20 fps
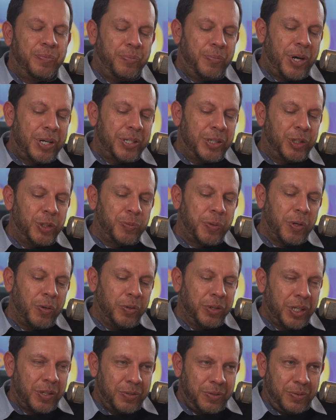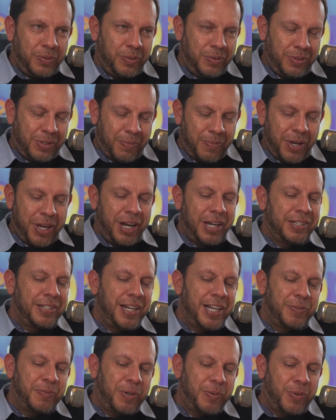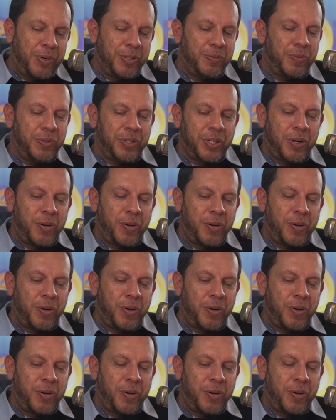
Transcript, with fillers: Voy a hacer dos preguntas. Usted me dirá si las podemos responder o